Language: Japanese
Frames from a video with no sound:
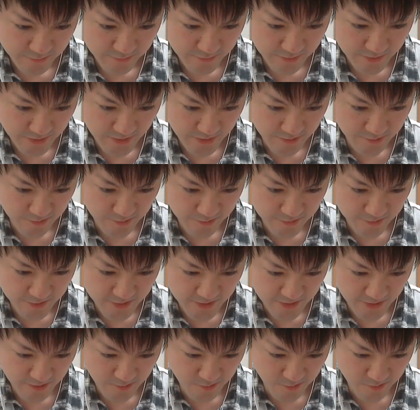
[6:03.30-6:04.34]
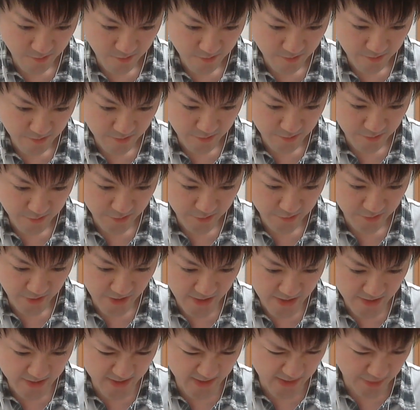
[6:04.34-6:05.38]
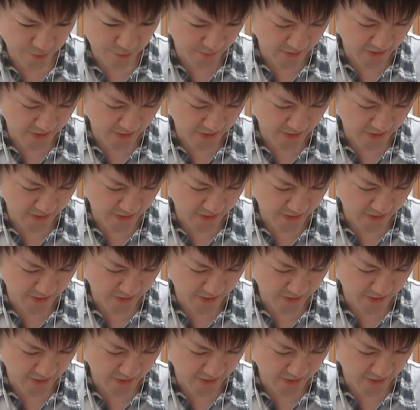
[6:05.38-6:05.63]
こうしてこうオッケーオッケーあ木が組め